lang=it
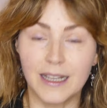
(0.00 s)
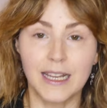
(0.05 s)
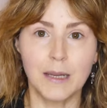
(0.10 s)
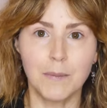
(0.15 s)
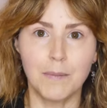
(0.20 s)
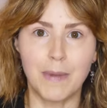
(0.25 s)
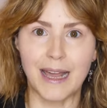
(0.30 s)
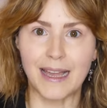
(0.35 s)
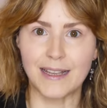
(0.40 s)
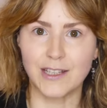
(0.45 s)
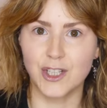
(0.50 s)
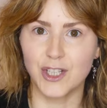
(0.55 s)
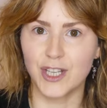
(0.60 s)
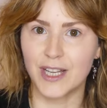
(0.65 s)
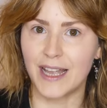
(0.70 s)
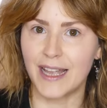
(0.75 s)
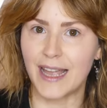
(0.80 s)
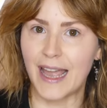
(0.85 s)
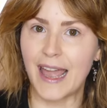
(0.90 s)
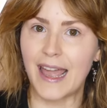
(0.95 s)
il blush
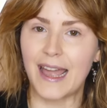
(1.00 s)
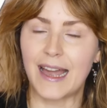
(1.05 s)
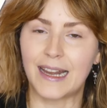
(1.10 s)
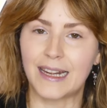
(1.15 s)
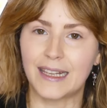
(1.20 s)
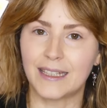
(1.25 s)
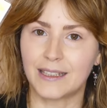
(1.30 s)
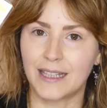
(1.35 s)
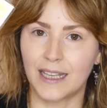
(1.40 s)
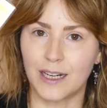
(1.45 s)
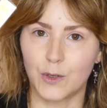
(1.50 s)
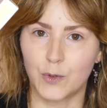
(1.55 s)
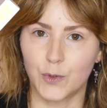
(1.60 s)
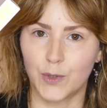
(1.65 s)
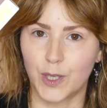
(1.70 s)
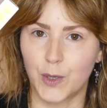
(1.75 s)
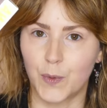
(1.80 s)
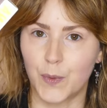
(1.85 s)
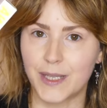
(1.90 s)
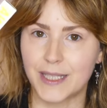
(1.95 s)
è all'interno
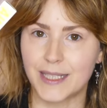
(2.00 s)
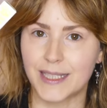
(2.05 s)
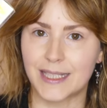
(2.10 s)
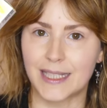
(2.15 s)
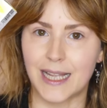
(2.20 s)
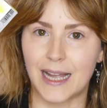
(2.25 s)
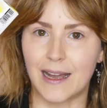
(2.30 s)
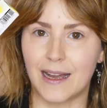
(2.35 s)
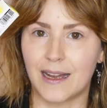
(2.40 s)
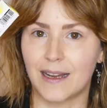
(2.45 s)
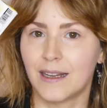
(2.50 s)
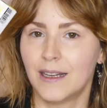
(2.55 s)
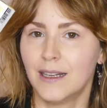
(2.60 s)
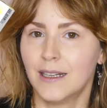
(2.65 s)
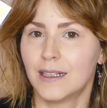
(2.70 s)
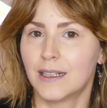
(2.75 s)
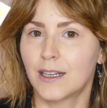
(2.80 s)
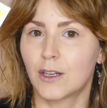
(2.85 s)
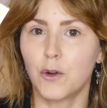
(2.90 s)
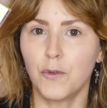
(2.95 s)
di questa
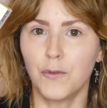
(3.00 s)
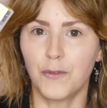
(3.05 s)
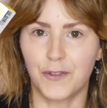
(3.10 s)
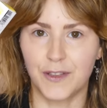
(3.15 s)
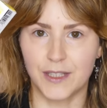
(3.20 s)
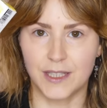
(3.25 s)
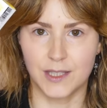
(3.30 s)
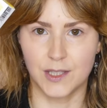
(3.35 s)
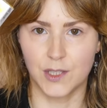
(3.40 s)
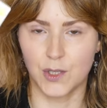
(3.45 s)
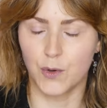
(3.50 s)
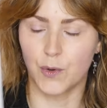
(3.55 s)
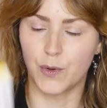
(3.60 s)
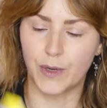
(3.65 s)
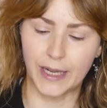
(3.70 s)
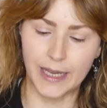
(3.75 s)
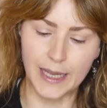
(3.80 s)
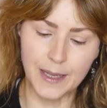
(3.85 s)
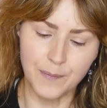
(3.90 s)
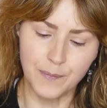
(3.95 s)

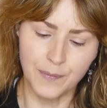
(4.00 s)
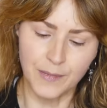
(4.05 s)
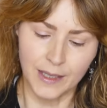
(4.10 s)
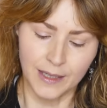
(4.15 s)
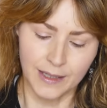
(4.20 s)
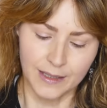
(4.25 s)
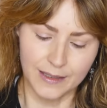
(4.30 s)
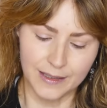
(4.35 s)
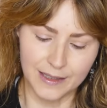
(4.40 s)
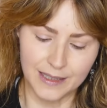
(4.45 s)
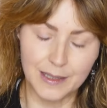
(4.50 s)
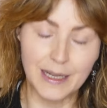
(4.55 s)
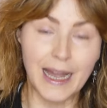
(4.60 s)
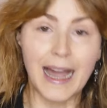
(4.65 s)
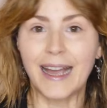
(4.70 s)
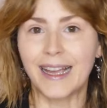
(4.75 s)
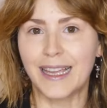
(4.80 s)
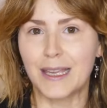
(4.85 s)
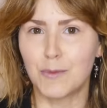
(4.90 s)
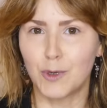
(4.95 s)
confezione,
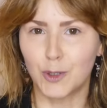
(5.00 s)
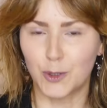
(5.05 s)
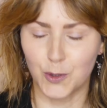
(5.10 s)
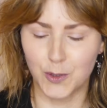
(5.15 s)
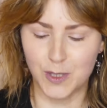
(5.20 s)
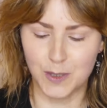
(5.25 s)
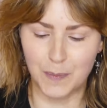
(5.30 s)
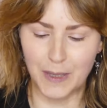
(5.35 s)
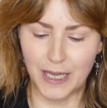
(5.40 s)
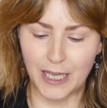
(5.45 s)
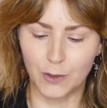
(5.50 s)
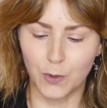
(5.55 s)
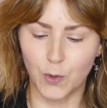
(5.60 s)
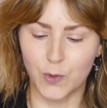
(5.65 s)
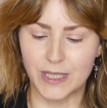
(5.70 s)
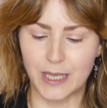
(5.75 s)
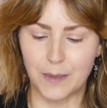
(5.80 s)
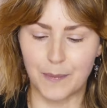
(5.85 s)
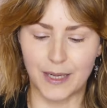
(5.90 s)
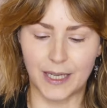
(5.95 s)
anche molto
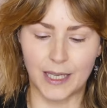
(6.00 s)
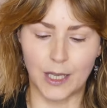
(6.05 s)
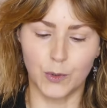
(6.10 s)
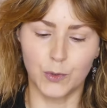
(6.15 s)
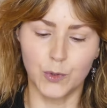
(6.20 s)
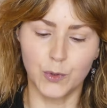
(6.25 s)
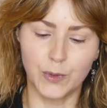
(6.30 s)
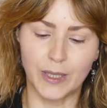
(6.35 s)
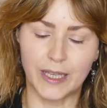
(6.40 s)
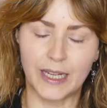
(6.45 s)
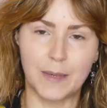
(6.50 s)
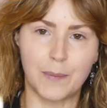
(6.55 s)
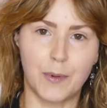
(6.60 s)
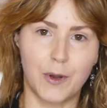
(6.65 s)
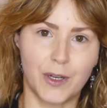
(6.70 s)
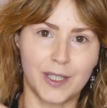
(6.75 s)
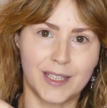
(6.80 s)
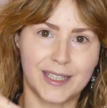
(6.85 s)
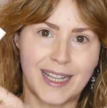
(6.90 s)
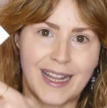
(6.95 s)
spiritosa perché ognuna
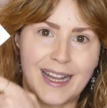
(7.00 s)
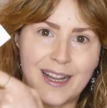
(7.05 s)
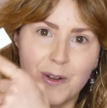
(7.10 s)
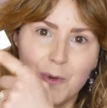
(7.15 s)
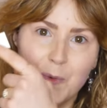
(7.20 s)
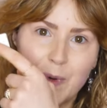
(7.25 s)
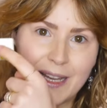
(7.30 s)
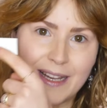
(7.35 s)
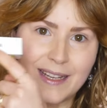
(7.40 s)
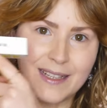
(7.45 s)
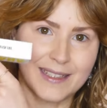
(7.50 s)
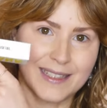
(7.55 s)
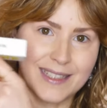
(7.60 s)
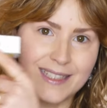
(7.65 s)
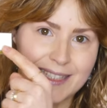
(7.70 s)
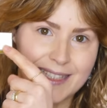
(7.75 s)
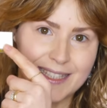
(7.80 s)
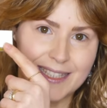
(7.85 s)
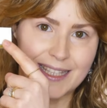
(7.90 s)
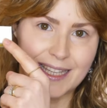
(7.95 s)
riporta
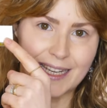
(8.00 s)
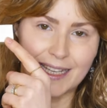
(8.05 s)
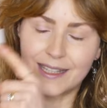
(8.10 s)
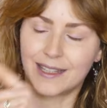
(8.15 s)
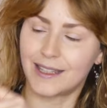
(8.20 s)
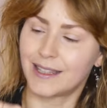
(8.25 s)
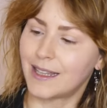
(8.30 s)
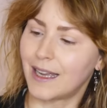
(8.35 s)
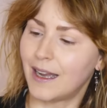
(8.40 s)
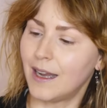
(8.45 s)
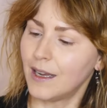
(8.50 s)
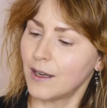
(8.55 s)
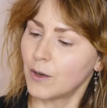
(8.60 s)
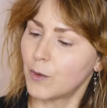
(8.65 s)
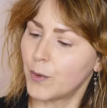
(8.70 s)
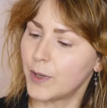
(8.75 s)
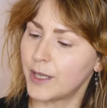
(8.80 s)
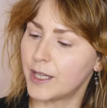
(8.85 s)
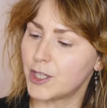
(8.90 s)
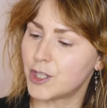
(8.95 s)
una scritta,
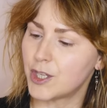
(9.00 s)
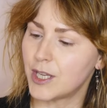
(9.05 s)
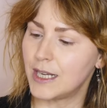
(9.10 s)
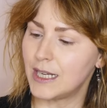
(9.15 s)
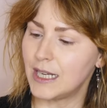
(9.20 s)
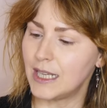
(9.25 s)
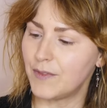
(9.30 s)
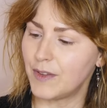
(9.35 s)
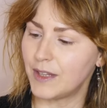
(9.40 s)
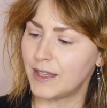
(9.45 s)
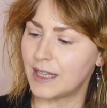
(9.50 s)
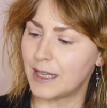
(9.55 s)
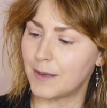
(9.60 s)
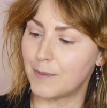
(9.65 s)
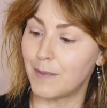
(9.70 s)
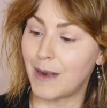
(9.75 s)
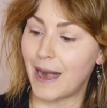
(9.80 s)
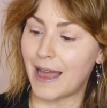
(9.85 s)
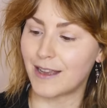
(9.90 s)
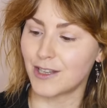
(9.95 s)
qui dice Living the
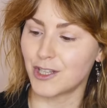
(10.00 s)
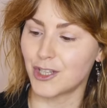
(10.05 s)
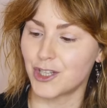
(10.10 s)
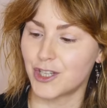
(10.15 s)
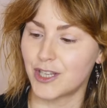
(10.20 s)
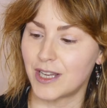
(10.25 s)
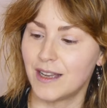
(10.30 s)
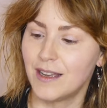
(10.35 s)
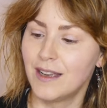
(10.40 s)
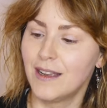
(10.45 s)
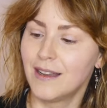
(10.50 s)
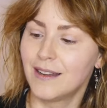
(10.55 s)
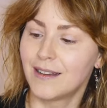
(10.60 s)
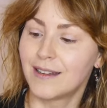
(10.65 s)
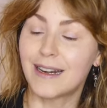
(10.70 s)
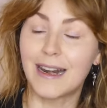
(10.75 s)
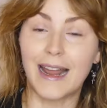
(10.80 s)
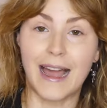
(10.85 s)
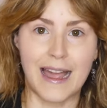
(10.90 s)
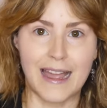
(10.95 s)
Blush
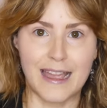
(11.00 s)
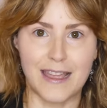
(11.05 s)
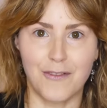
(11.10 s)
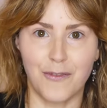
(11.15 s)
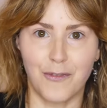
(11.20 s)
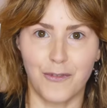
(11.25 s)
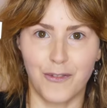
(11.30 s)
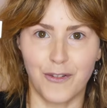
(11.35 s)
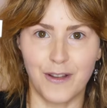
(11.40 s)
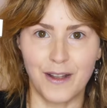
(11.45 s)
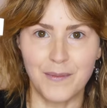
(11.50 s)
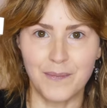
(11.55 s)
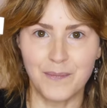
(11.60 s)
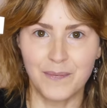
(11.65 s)
Life,